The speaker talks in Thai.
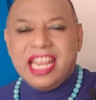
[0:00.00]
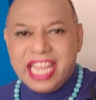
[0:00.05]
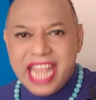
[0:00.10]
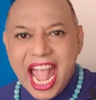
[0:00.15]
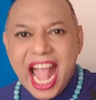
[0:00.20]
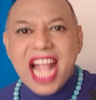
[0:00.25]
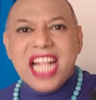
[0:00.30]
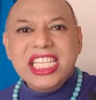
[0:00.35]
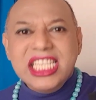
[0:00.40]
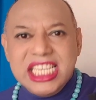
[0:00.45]

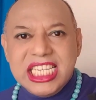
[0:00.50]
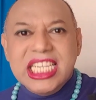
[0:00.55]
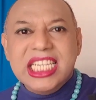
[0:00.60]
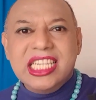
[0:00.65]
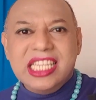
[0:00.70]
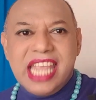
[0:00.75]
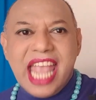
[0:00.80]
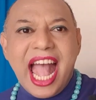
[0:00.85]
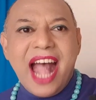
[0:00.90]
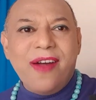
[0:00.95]
ยั่งยื
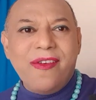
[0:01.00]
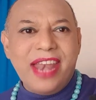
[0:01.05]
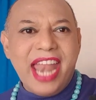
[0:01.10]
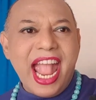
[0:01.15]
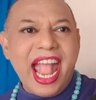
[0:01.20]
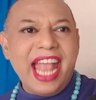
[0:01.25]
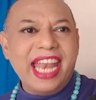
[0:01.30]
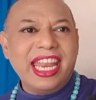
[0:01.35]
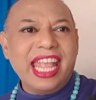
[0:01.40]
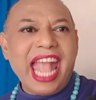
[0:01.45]
นยาว
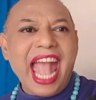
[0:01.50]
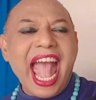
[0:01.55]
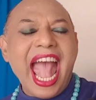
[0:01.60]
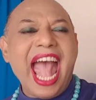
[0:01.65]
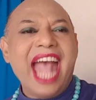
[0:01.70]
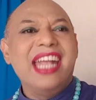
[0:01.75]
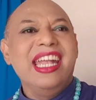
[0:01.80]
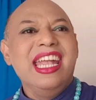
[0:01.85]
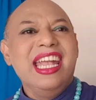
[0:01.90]
นานค่ะ